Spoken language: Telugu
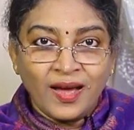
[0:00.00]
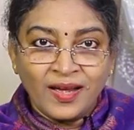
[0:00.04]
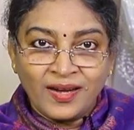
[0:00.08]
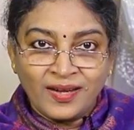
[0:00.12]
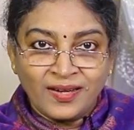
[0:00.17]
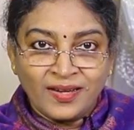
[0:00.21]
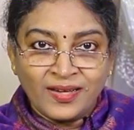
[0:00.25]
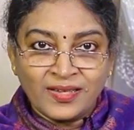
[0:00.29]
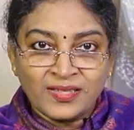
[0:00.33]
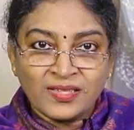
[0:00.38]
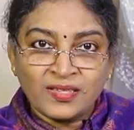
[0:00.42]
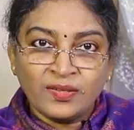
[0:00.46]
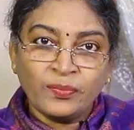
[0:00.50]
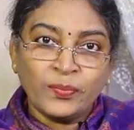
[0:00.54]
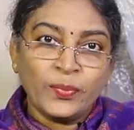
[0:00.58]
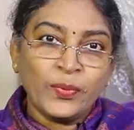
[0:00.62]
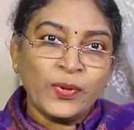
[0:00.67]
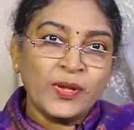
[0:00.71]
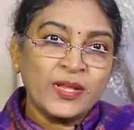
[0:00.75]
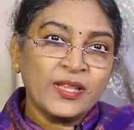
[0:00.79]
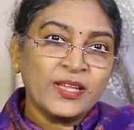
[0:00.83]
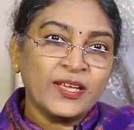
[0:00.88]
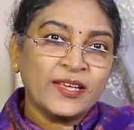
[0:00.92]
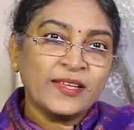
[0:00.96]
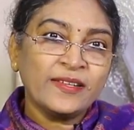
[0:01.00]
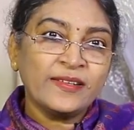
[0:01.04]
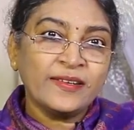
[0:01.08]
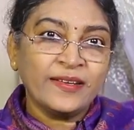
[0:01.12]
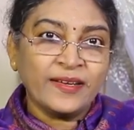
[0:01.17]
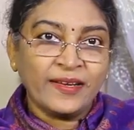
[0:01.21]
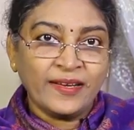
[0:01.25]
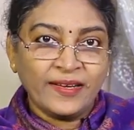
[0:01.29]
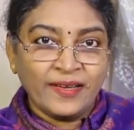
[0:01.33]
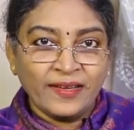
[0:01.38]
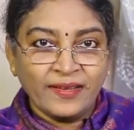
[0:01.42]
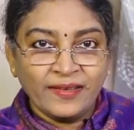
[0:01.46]
ఆర్ రాస్తాం పోయింది
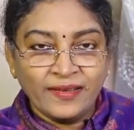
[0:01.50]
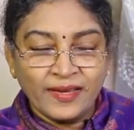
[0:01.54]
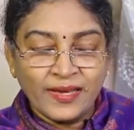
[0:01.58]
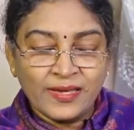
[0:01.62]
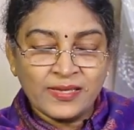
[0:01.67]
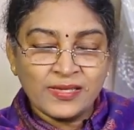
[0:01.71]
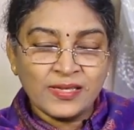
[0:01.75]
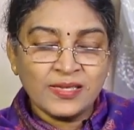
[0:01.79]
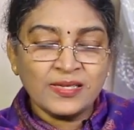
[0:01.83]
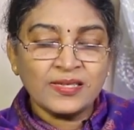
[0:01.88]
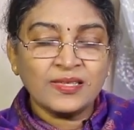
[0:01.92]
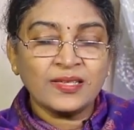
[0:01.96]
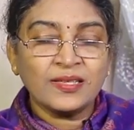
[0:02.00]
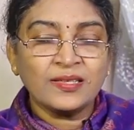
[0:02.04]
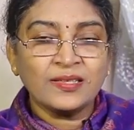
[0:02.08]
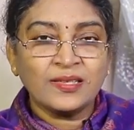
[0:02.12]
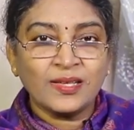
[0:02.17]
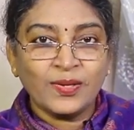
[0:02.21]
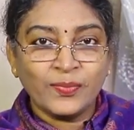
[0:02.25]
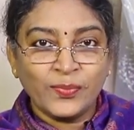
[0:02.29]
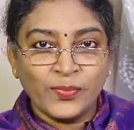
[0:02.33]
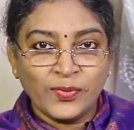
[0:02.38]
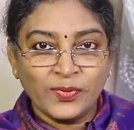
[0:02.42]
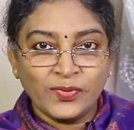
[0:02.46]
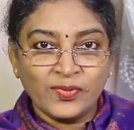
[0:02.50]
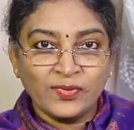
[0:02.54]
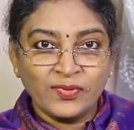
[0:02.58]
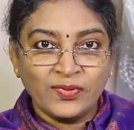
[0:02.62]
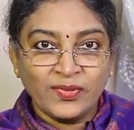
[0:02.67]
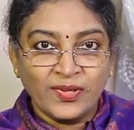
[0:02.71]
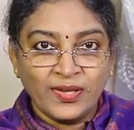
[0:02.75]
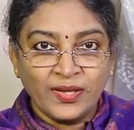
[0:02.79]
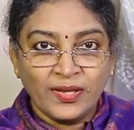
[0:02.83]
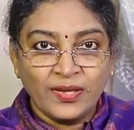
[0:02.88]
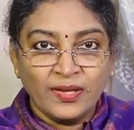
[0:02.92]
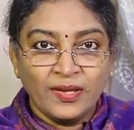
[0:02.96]
కదండి ఎసెన్స్ అంతా
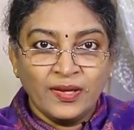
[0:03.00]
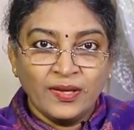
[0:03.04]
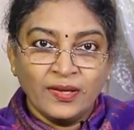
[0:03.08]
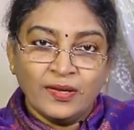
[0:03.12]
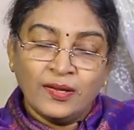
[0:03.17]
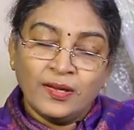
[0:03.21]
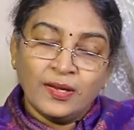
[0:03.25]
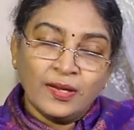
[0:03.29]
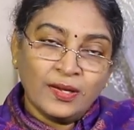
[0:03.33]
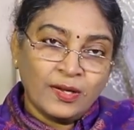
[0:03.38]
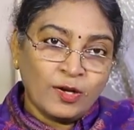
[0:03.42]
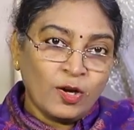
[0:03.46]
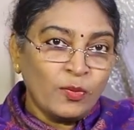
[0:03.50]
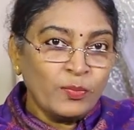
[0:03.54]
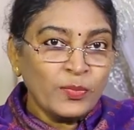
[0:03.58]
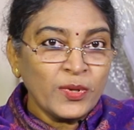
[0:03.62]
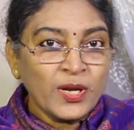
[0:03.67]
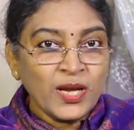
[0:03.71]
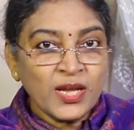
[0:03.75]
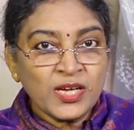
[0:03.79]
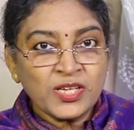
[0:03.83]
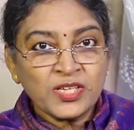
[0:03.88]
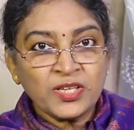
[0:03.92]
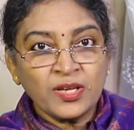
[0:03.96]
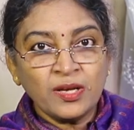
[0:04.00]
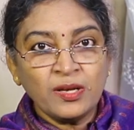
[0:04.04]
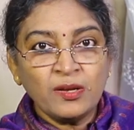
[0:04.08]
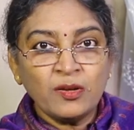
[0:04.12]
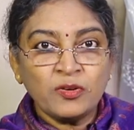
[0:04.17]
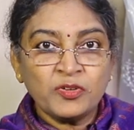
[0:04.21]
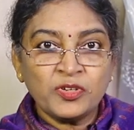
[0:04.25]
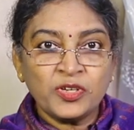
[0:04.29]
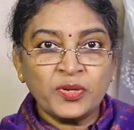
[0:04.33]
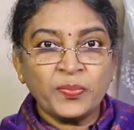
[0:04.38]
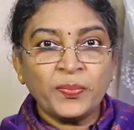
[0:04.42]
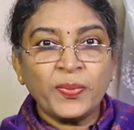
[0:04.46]
పోతుంది
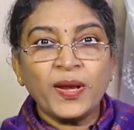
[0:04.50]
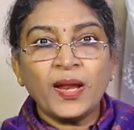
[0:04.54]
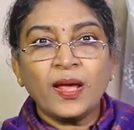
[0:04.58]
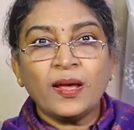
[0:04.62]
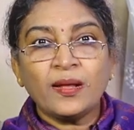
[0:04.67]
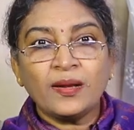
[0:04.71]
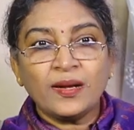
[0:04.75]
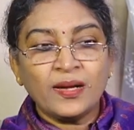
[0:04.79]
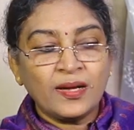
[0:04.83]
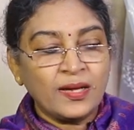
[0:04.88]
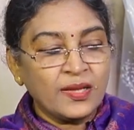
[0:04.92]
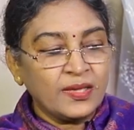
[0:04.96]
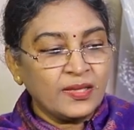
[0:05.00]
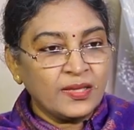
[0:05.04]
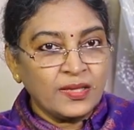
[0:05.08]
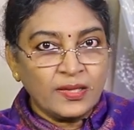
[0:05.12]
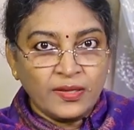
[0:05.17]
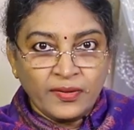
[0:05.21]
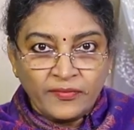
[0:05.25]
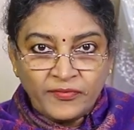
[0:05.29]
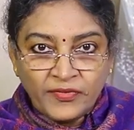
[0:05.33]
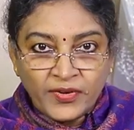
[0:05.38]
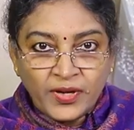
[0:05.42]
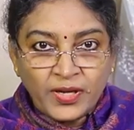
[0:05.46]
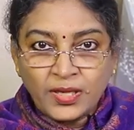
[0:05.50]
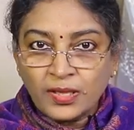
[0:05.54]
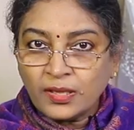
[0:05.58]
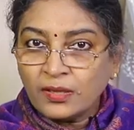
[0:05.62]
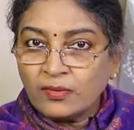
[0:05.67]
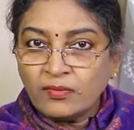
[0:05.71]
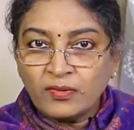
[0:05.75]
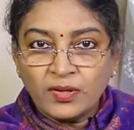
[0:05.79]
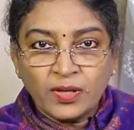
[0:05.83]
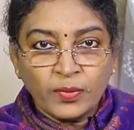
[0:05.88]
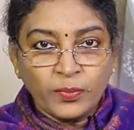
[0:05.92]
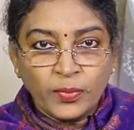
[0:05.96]
కాంబినేషన్లో ట్రిపుల్ ఆర్ అనేది
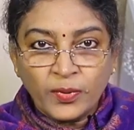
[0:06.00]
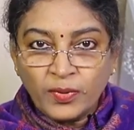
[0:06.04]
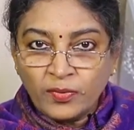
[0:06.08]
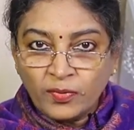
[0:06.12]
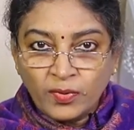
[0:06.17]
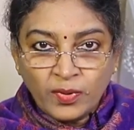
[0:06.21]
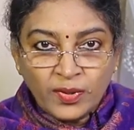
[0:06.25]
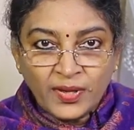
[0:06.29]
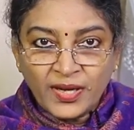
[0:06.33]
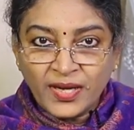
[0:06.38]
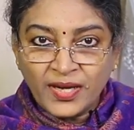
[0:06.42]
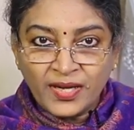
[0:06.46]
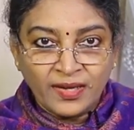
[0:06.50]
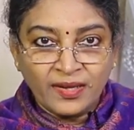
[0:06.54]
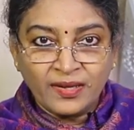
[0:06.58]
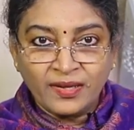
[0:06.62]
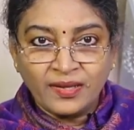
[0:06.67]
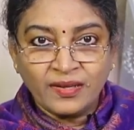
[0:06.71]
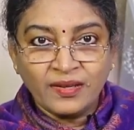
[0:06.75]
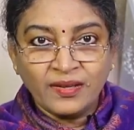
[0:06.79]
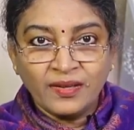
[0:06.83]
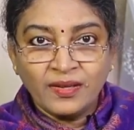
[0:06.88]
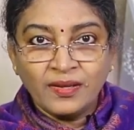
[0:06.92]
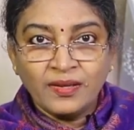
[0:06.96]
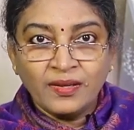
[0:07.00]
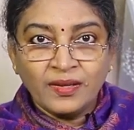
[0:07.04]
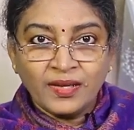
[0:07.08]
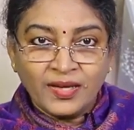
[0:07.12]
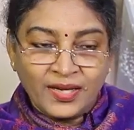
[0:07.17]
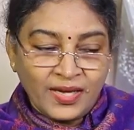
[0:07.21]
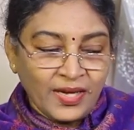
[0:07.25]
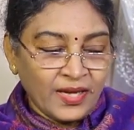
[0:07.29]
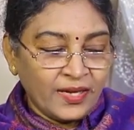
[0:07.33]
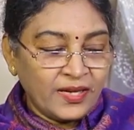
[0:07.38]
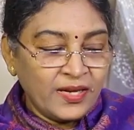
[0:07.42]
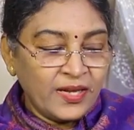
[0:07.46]
డిఫరెంట్గా ఉన్నప్పుడు ఓకే అండి
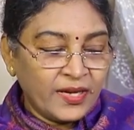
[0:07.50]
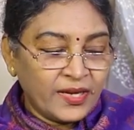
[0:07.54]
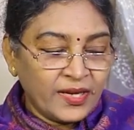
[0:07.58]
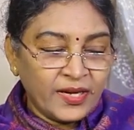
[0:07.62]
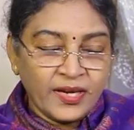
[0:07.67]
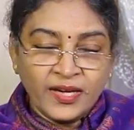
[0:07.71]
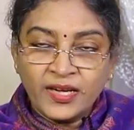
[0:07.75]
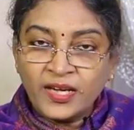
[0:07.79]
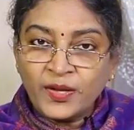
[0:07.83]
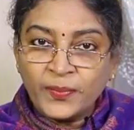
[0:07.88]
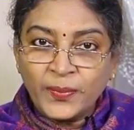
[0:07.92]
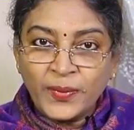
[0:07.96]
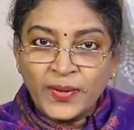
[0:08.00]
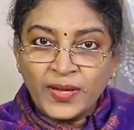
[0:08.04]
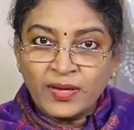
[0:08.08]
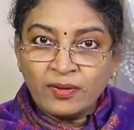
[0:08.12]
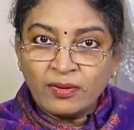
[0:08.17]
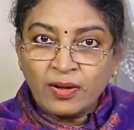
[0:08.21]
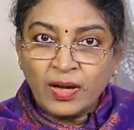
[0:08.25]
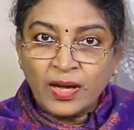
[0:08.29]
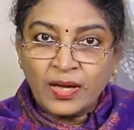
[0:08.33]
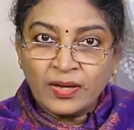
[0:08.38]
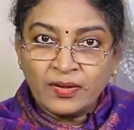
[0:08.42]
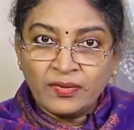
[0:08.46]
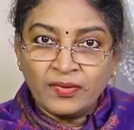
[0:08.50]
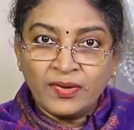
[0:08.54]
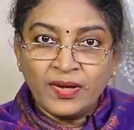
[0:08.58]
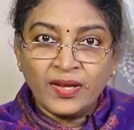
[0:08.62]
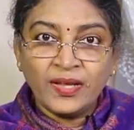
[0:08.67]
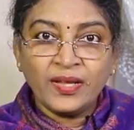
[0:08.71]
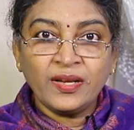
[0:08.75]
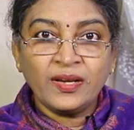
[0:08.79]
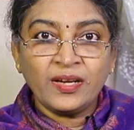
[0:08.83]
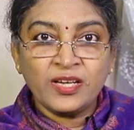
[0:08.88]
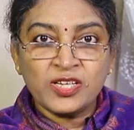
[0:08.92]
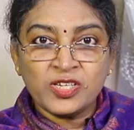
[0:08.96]
కానీ ఇక్కడ ఇంటి పేరు ఆర్
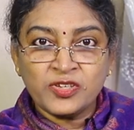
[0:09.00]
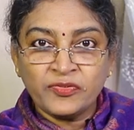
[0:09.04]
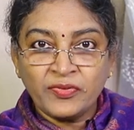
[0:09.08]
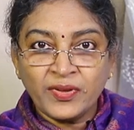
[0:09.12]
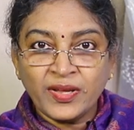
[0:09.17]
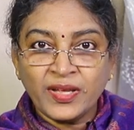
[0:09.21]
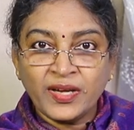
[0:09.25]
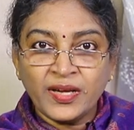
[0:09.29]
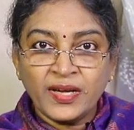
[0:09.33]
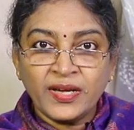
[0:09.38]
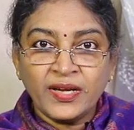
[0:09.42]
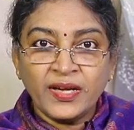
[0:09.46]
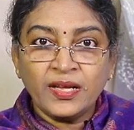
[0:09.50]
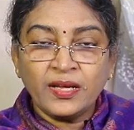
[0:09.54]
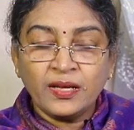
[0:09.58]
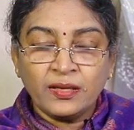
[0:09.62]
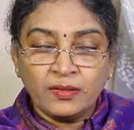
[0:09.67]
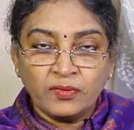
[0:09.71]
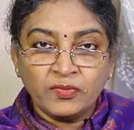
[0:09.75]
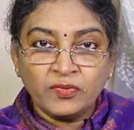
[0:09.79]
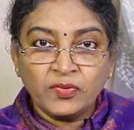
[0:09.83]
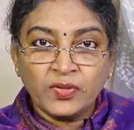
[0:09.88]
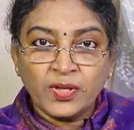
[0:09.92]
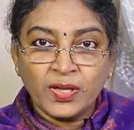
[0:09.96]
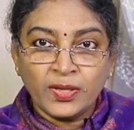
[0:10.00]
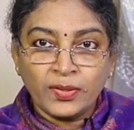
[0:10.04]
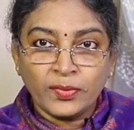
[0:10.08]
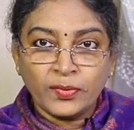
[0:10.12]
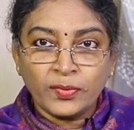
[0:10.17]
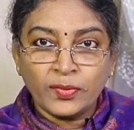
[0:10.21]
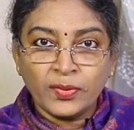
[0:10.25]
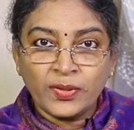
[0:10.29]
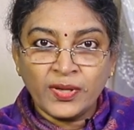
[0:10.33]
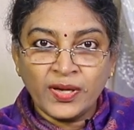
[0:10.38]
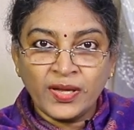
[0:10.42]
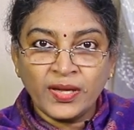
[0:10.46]
ఉండి రిష్విక్ రెడ్డి అని
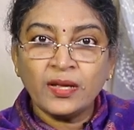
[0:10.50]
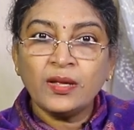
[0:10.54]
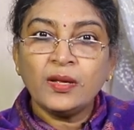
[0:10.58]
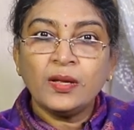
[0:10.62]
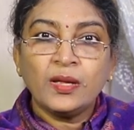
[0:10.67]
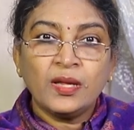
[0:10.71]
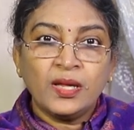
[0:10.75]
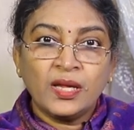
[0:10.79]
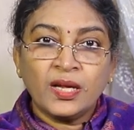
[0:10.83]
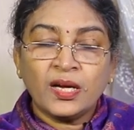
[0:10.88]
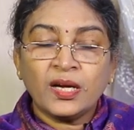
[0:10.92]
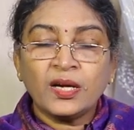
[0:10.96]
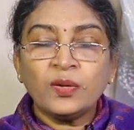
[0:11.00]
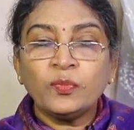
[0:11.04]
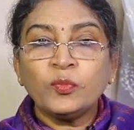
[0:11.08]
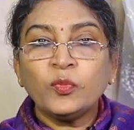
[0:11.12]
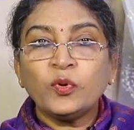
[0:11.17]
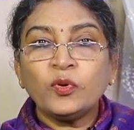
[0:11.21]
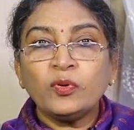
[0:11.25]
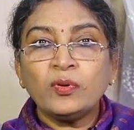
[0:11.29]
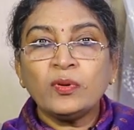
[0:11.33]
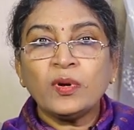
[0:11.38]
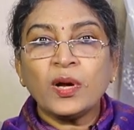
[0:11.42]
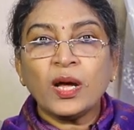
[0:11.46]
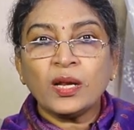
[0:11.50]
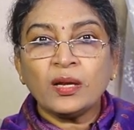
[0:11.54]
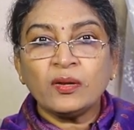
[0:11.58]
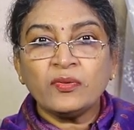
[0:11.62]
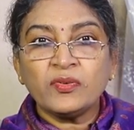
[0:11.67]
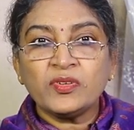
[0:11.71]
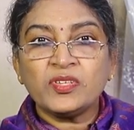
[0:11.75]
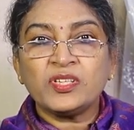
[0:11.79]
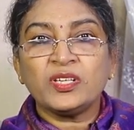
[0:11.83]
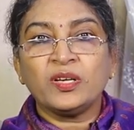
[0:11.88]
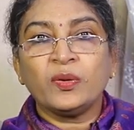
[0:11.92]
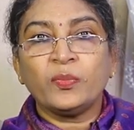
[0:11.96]
ఉందనుకోండి ఇక్కడ మూడు
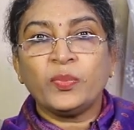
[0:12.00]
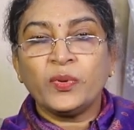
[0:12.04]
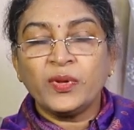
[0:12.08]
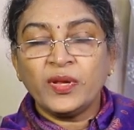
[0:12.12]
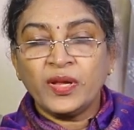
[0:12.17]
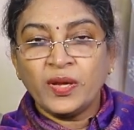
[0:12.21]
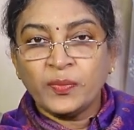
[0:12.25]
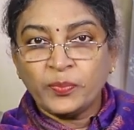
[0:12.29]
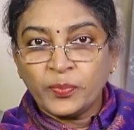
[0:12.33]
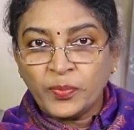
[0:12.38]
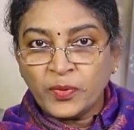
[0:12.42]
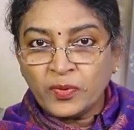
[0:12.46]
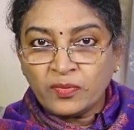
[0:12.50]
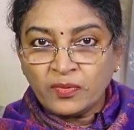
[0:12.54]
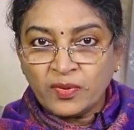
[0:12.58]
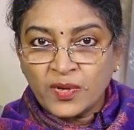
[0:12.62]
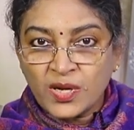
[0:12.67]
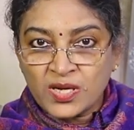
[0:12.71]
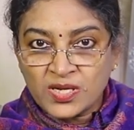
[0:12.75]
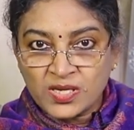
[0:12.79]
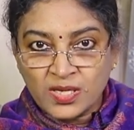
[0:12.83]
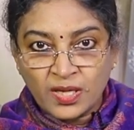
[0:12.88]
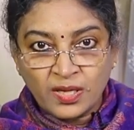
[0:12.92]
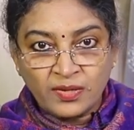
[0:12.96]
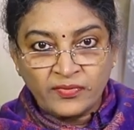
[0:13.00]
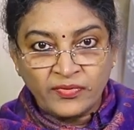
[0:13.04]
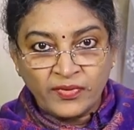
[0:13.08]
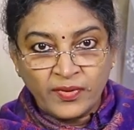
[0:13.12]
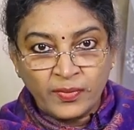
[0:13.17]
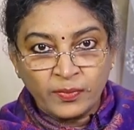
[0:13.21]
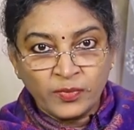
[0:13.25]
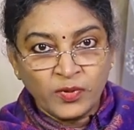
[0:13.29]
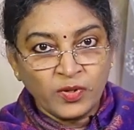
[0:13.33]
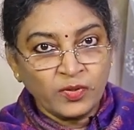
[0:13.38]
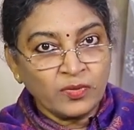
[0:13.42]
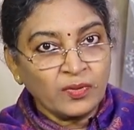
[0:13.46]
ఆర్లు వచ్చినప్పుడు ఎప్పుడు కూడా షార్ట్
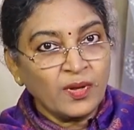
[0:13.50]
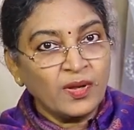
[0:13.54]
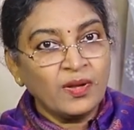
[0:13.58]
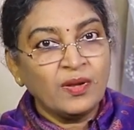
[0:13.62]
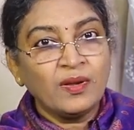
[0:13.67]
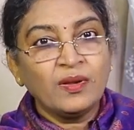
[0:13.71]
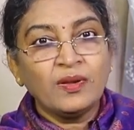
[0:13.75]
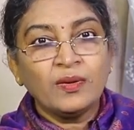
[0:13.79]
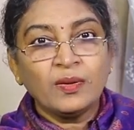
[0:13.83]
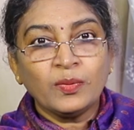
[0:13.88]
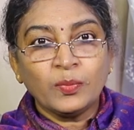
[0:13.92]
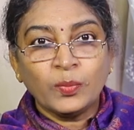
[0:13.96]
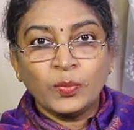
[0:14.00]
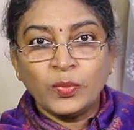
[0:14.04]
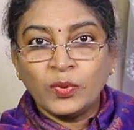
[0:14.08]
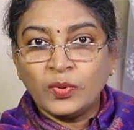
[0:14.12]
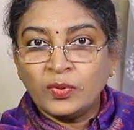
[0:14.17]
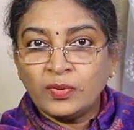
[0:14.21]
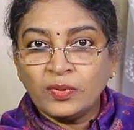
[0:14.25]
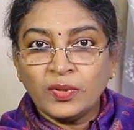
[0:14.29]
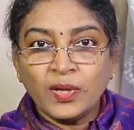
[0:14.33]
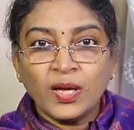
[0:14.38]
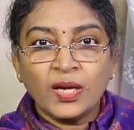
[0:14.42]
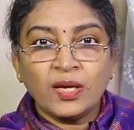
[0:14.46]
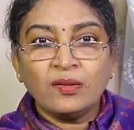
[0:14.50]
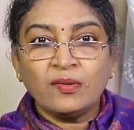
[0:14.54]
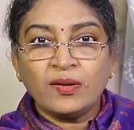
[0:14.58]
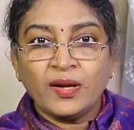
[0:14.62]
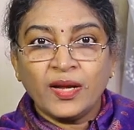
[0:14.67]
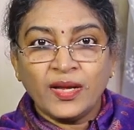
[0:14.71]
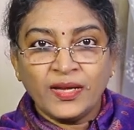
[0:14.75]
ఫామ్లో మూడు ఆర్లు